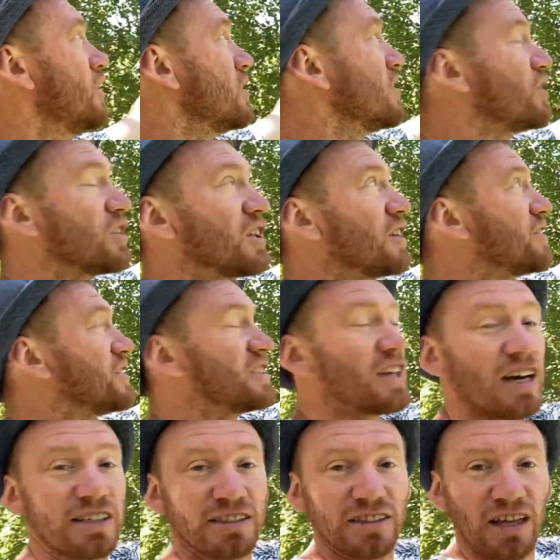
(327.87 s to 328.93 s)
Но ну, вот она
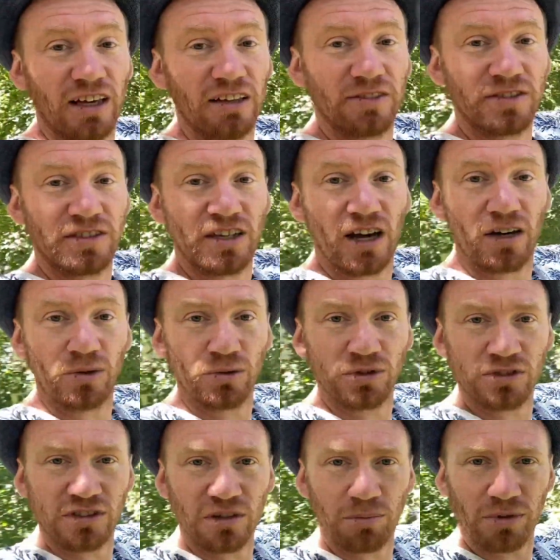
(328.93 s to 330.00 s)
вся стоит, вся
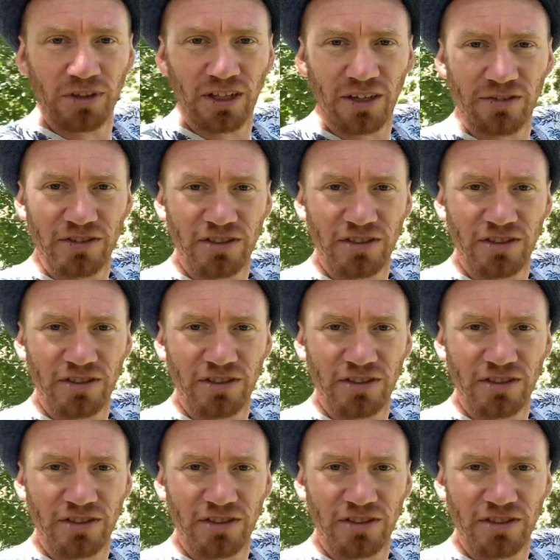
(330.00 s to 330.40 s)
усыпанная в